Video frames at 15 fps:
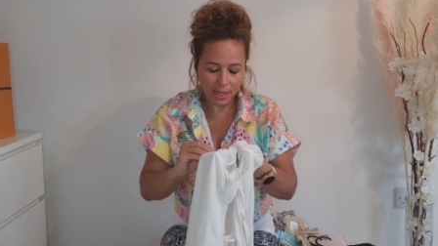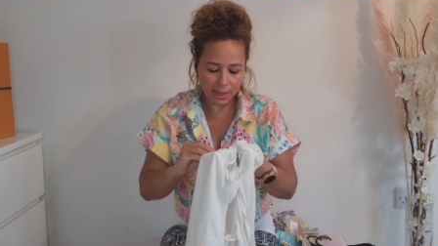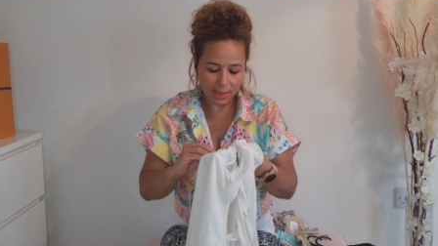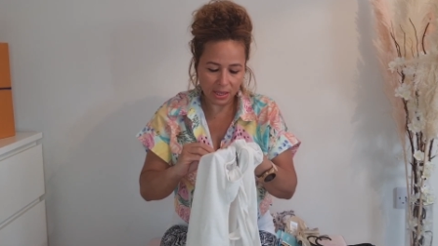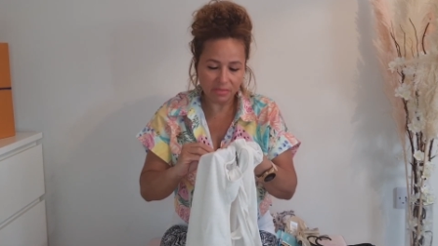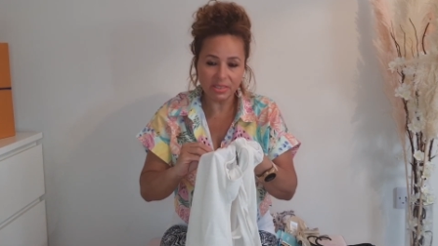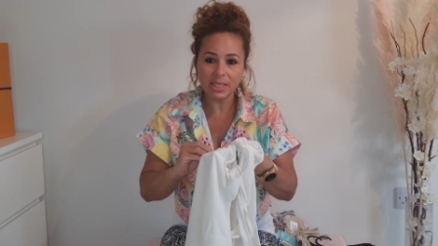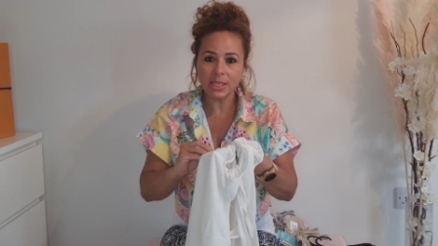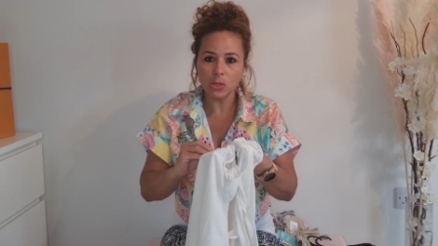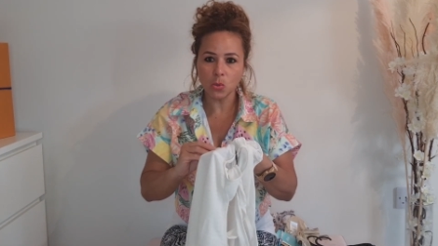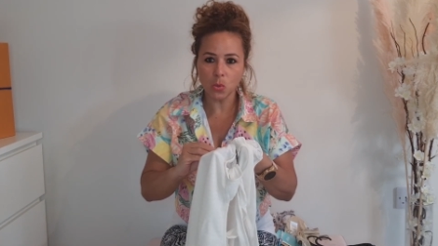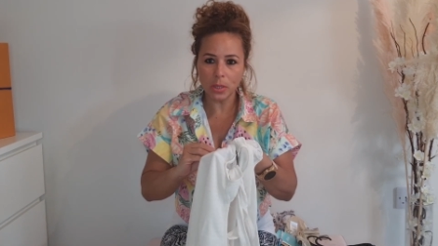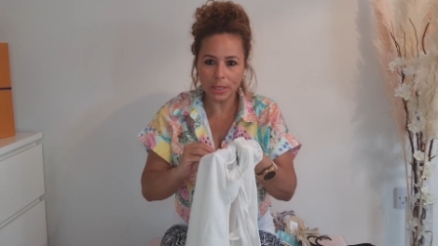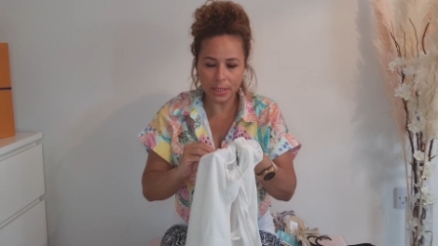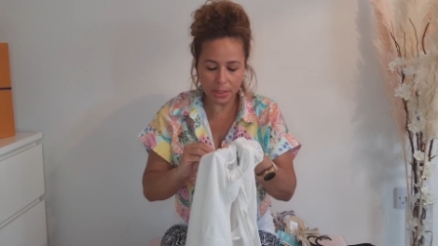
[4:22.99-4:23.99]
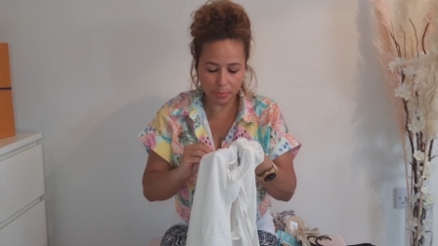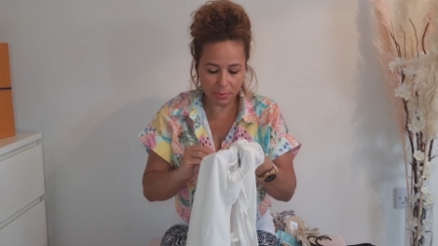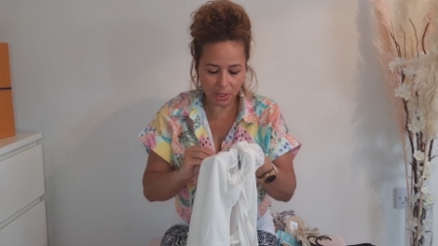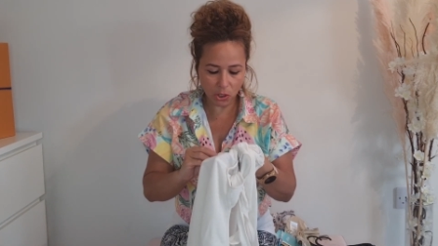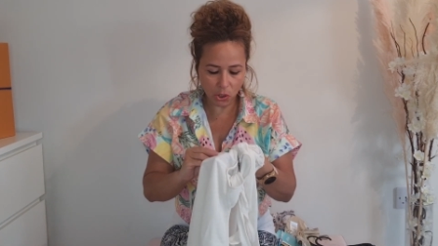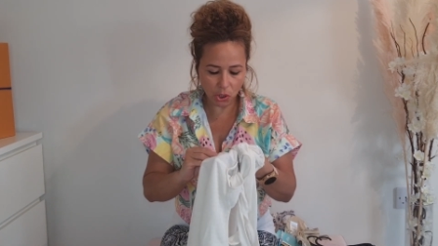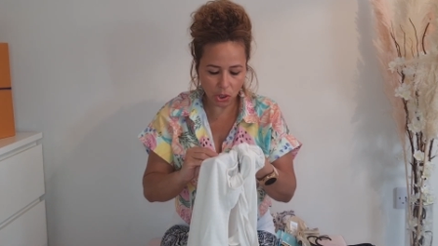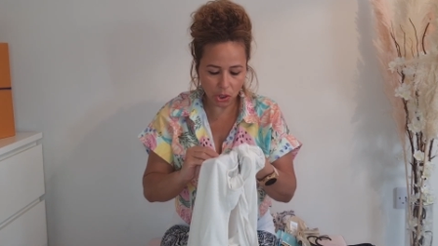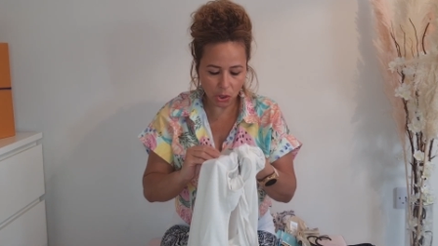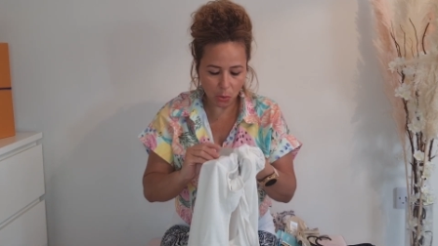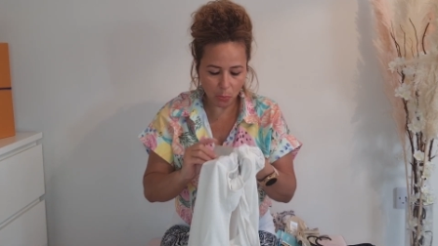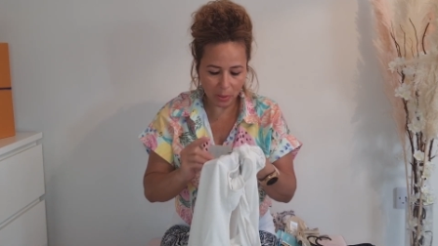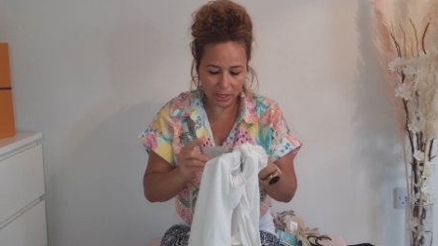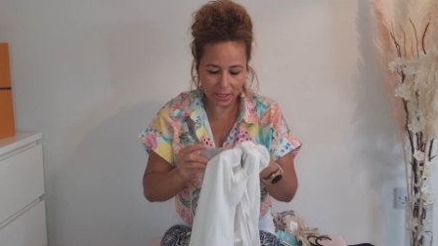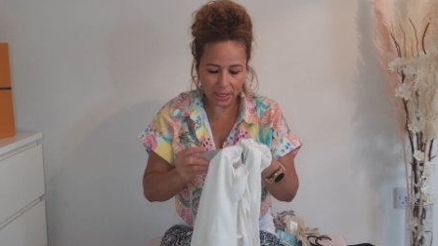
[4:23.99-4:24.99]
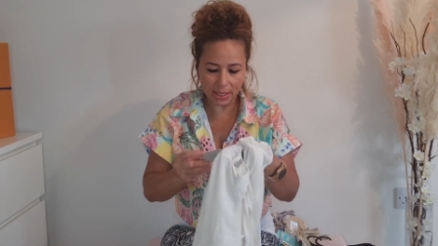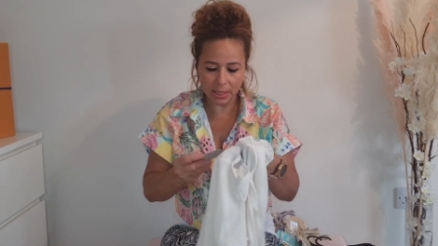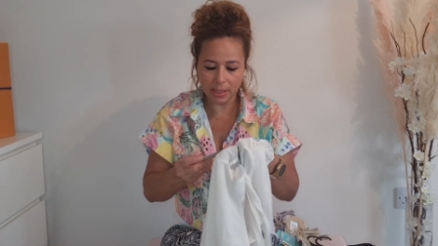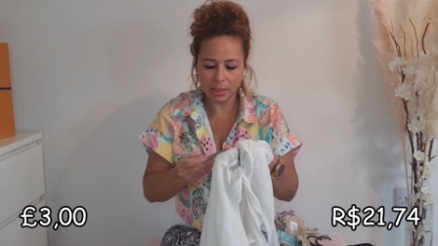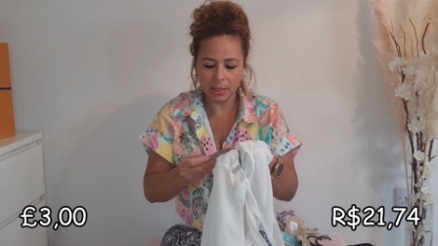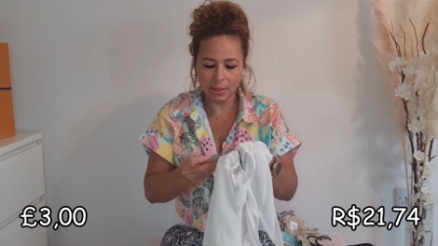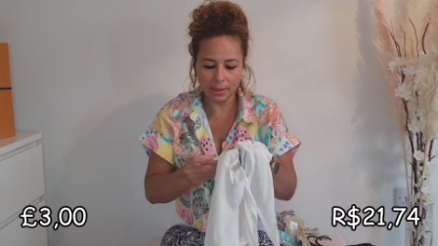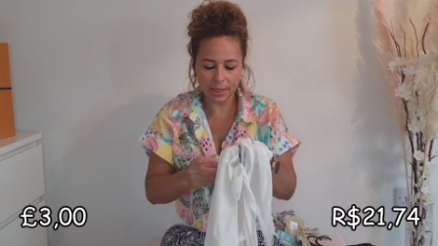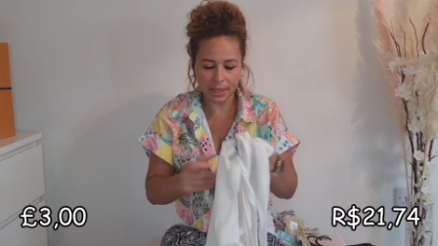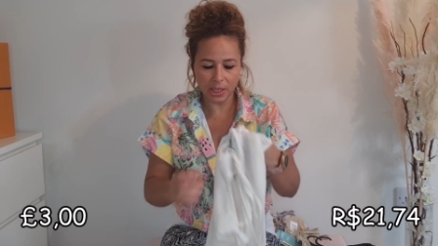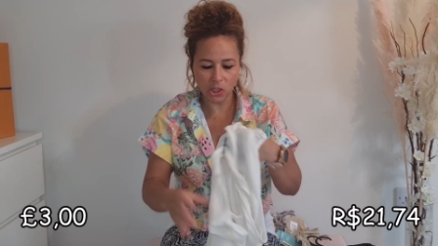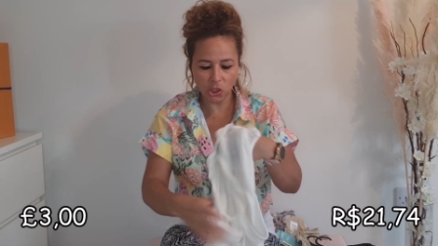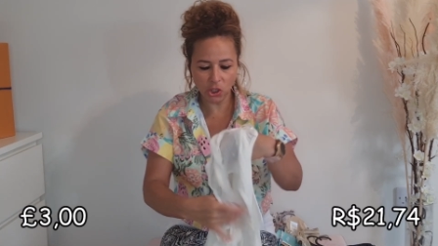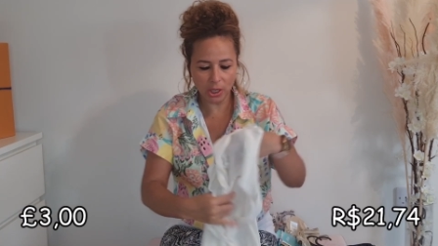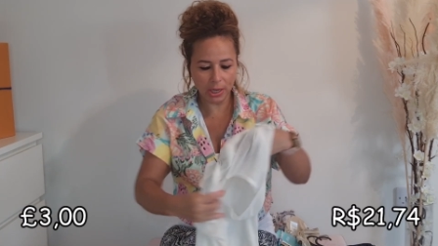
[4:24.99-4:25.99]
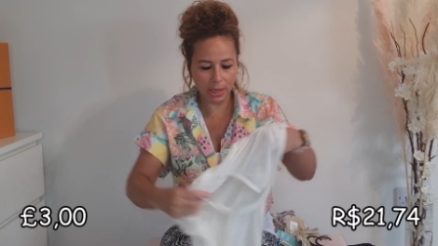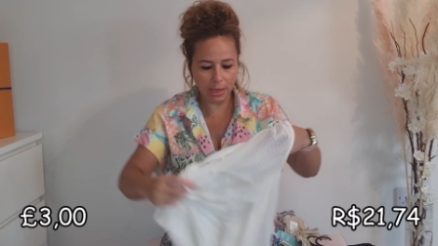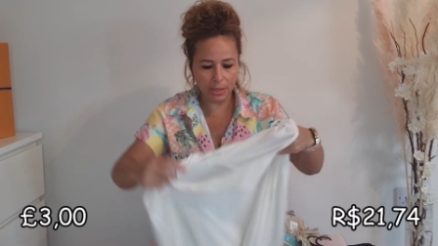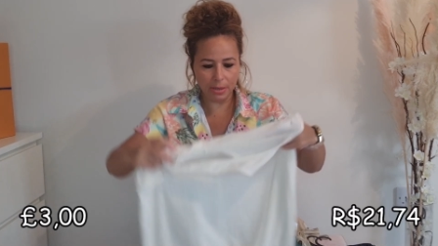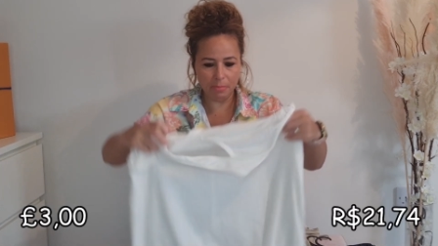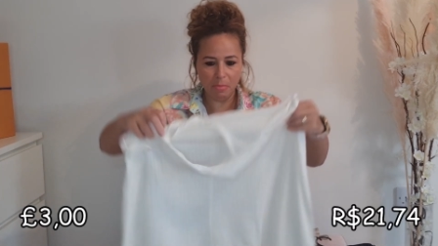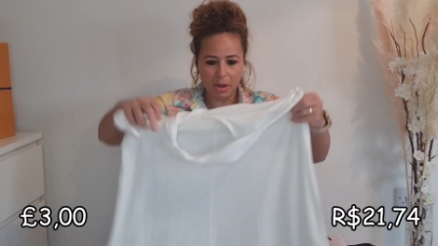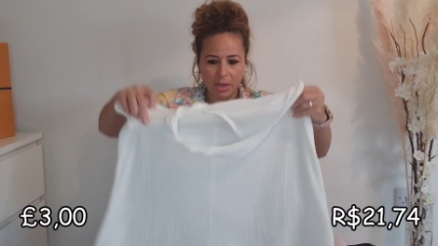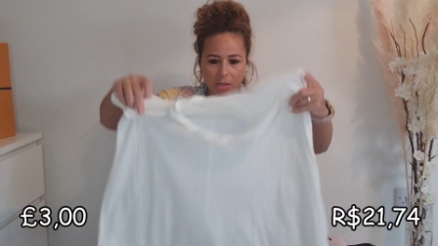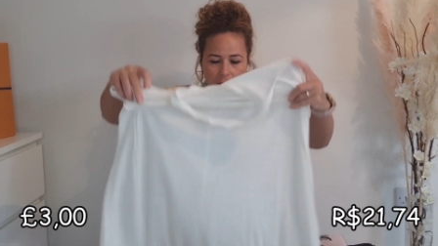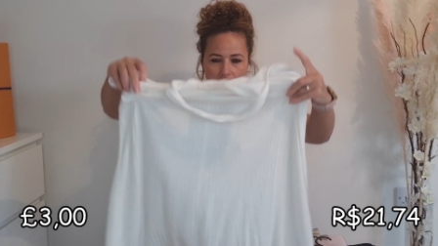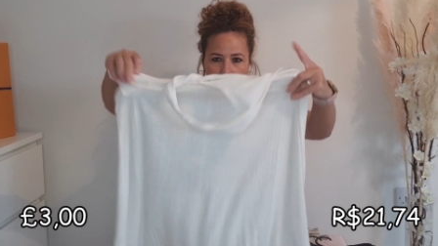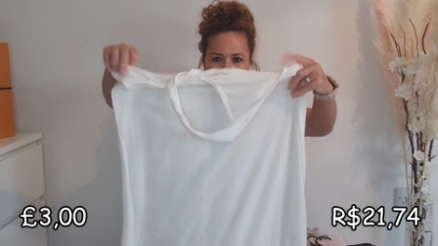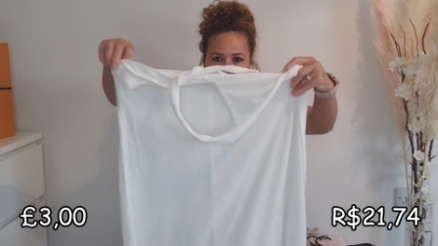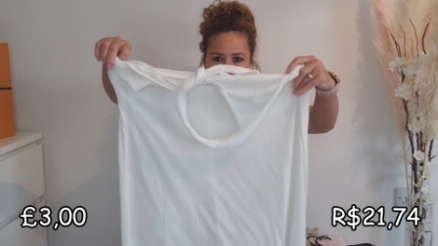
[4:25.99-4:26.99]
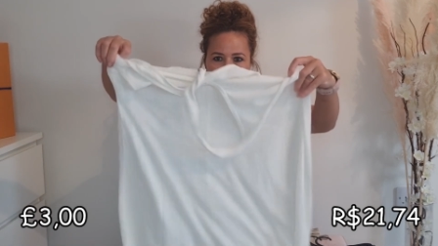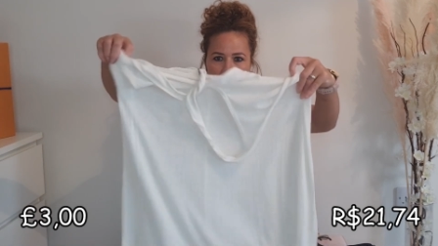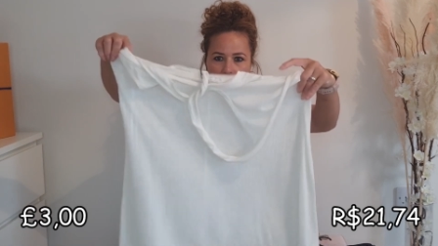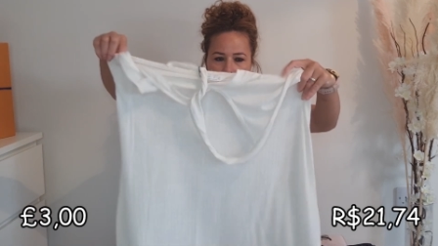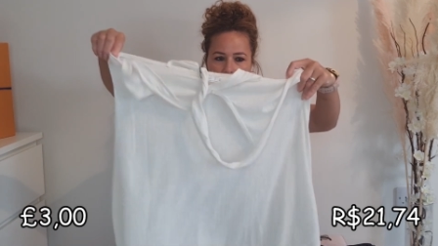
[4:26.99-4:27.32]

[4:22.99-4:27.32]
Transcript: Tava 5 libras e eu paguei 3 libras.